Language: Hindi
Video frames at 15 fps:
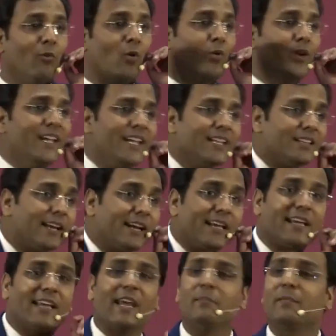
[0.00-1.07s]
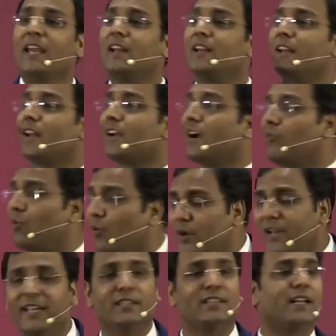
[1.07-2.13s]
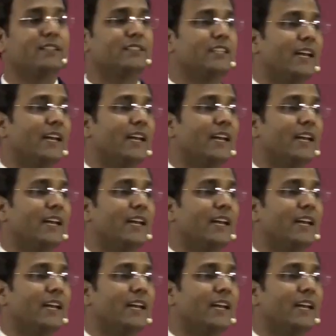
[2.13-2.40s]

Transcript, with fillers: है वो उन्हीं की तरह के गेम खेलने लगा वो उन्हीं की तरह